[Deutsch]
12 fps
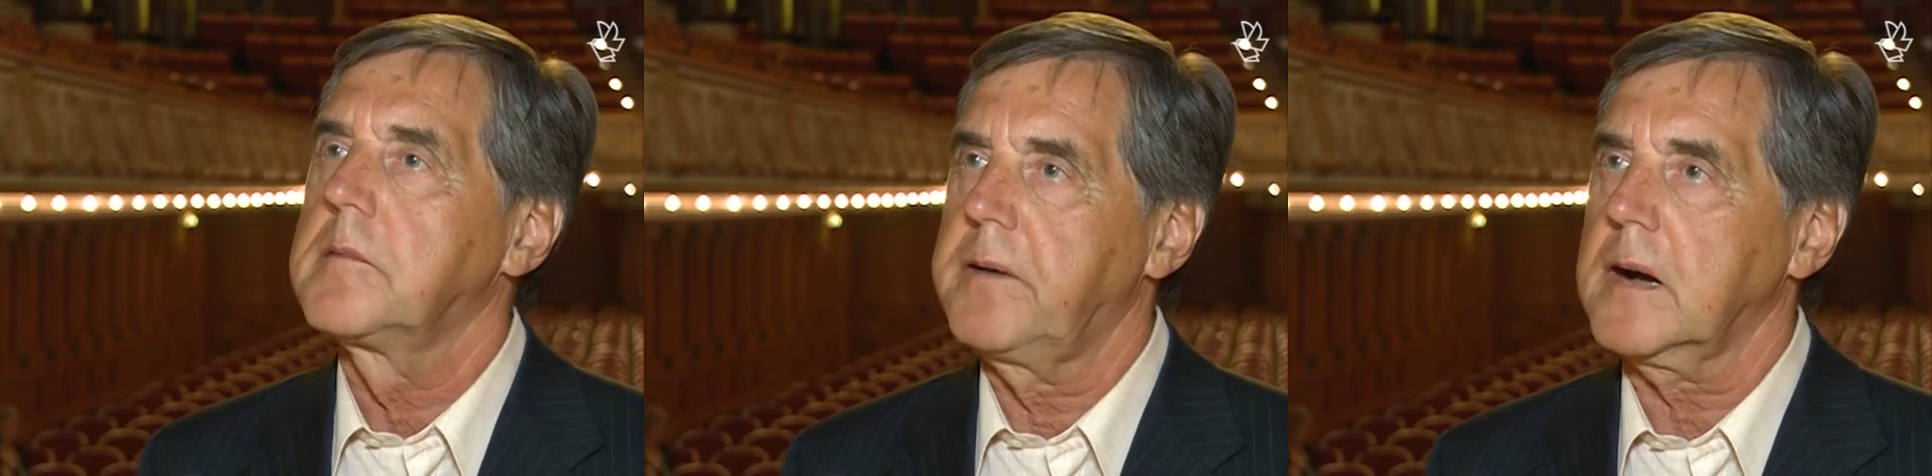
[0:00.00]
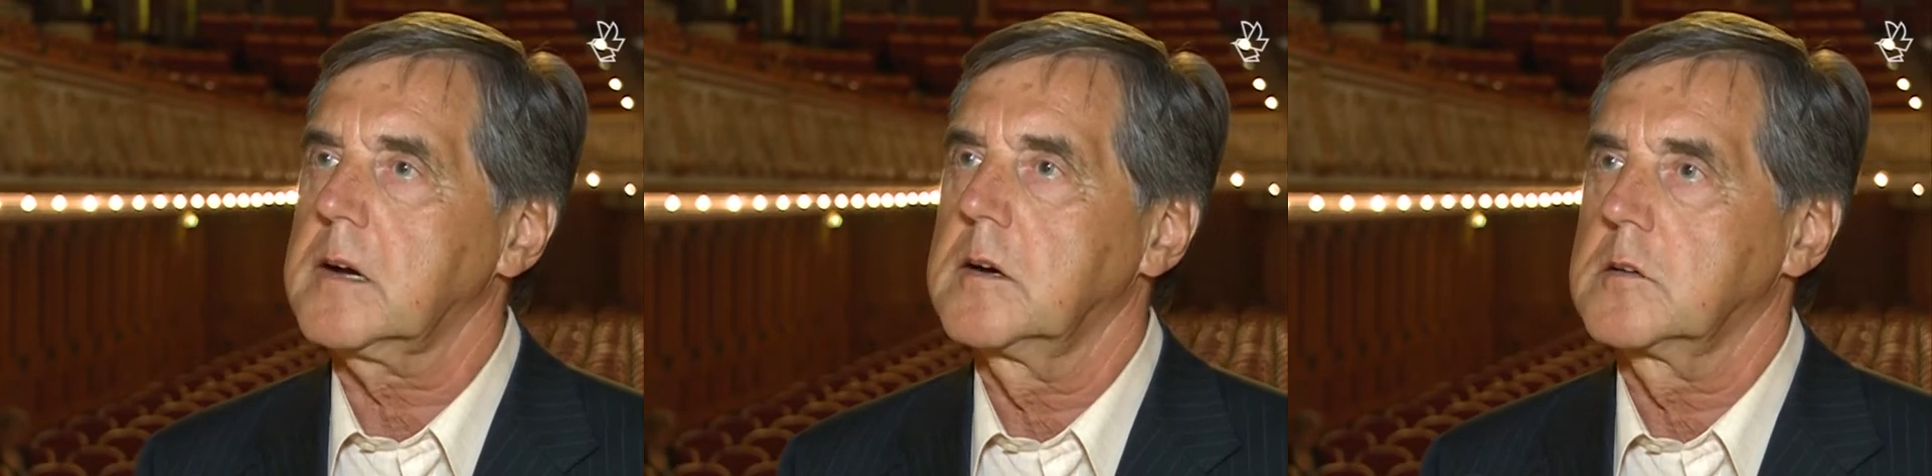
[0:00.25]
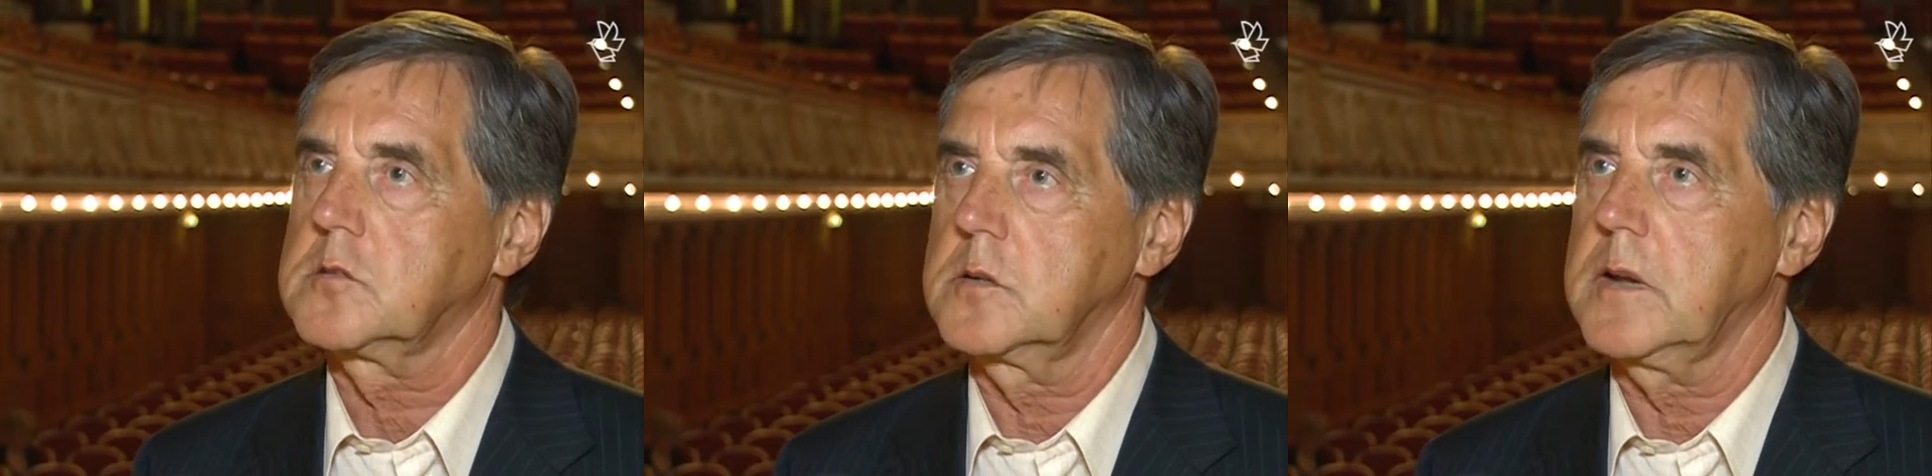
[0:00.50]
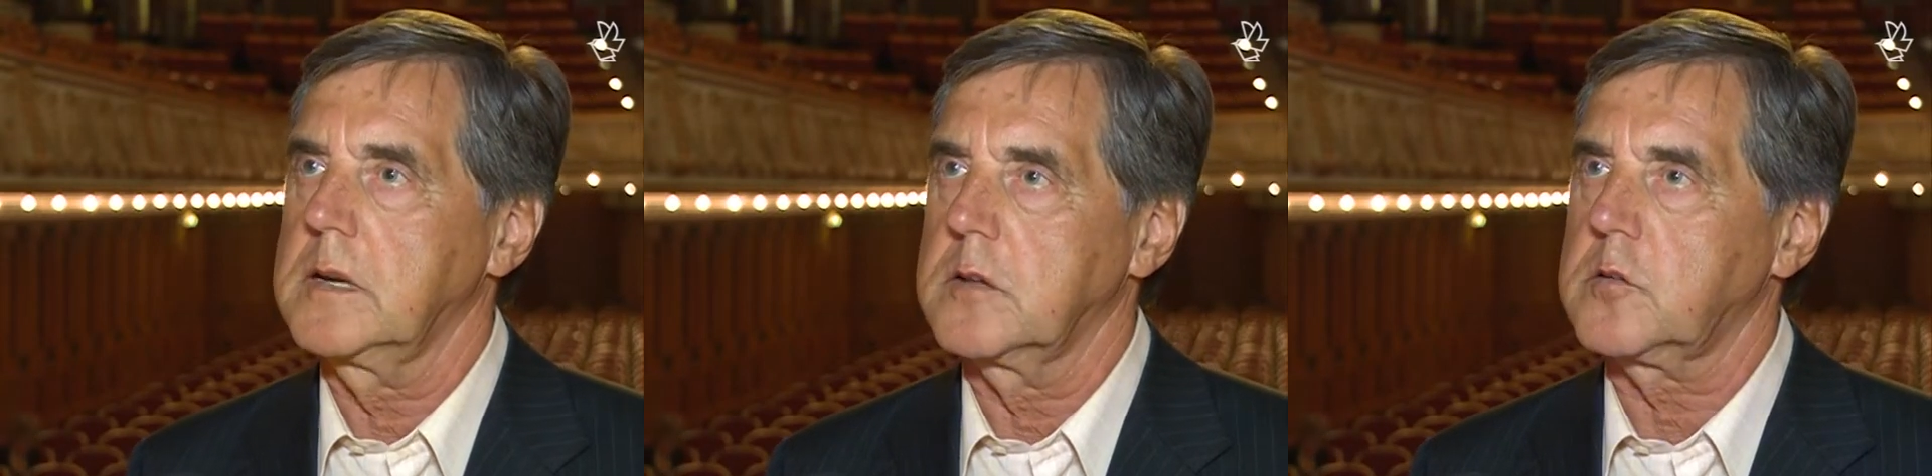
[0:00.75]

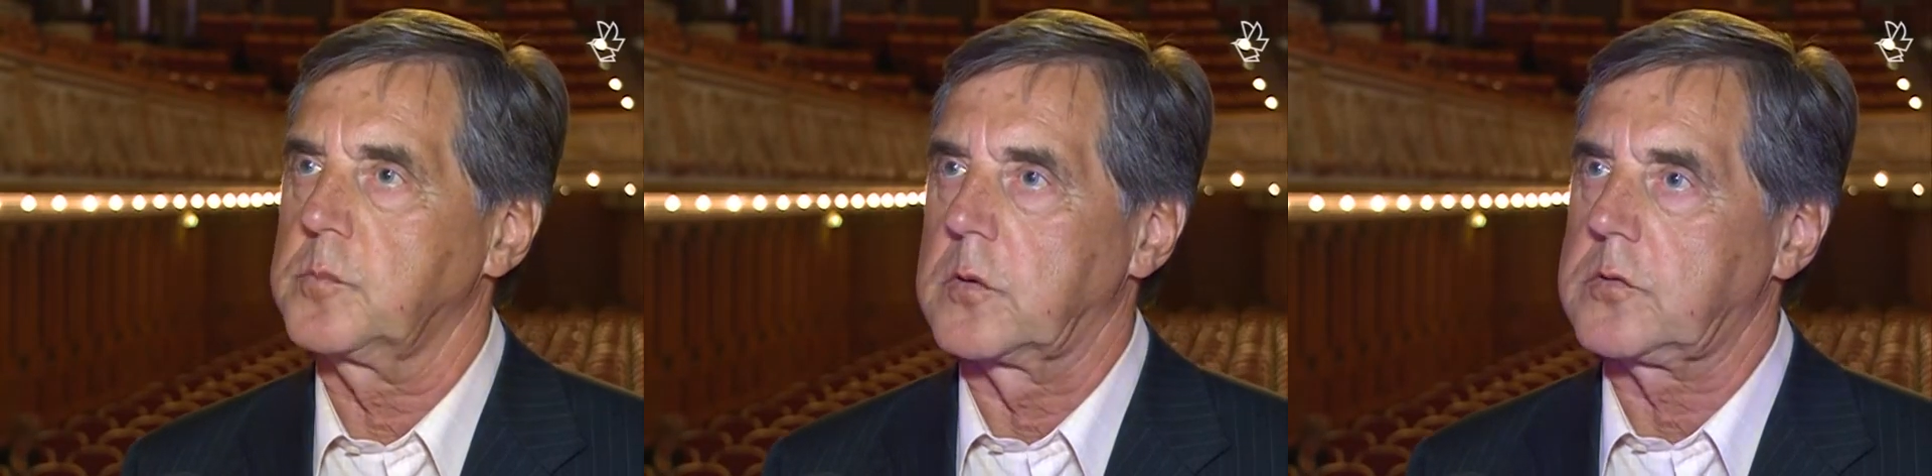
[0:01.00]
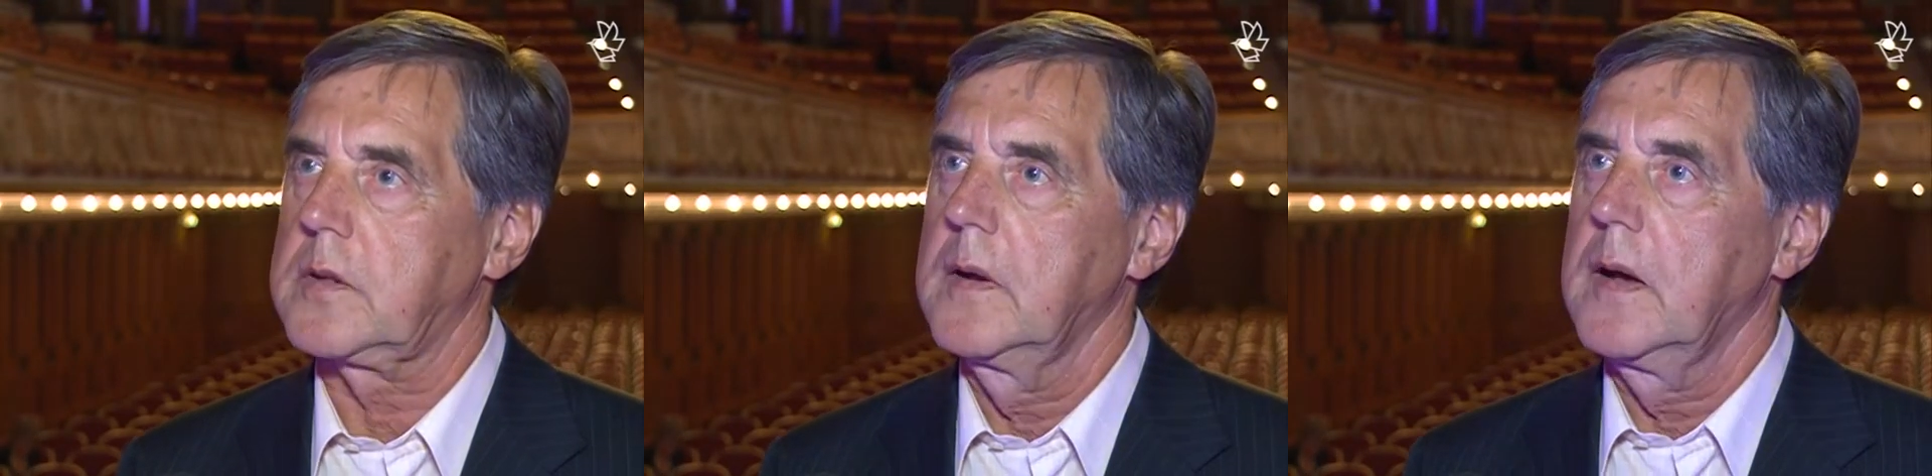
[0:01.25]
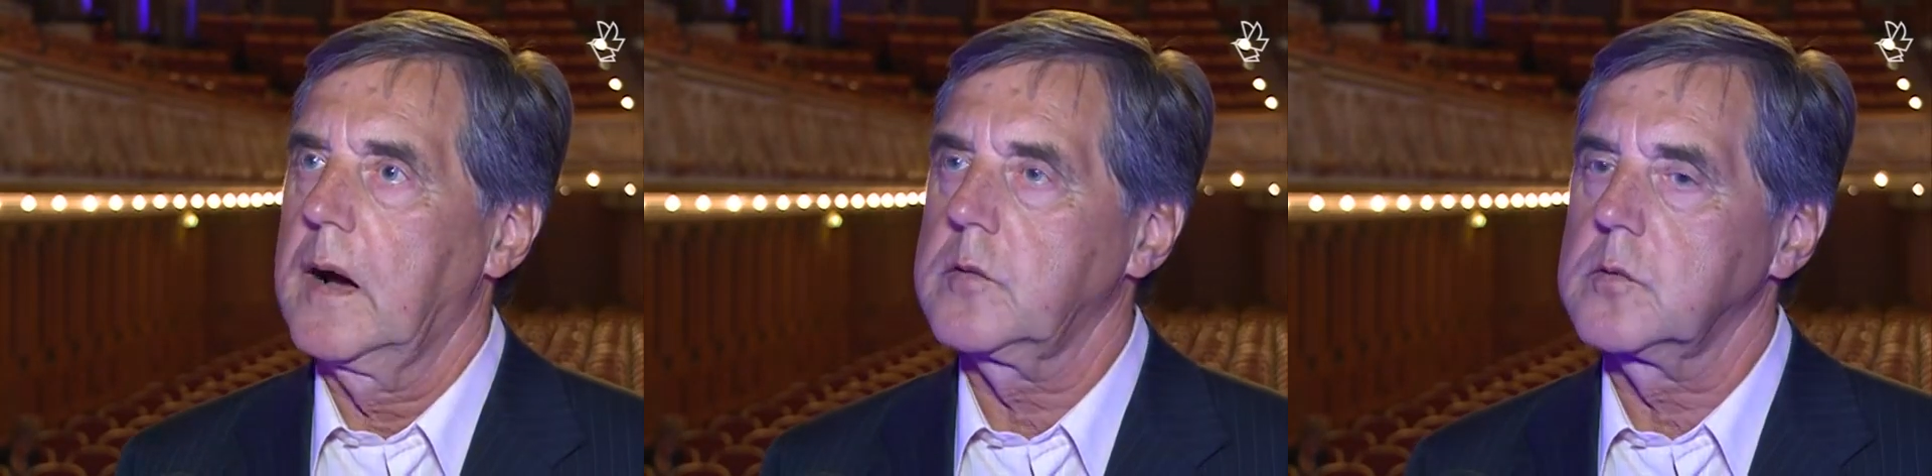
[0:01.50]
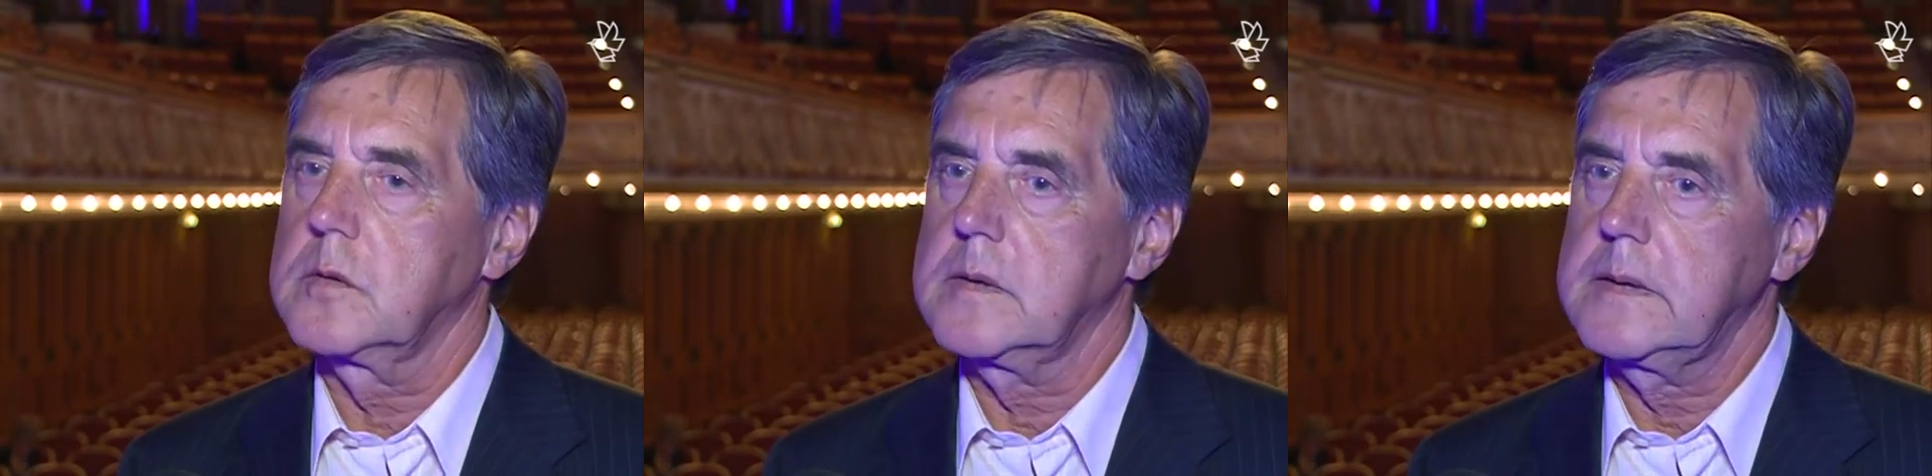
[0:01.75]
Fachjournalismus. Also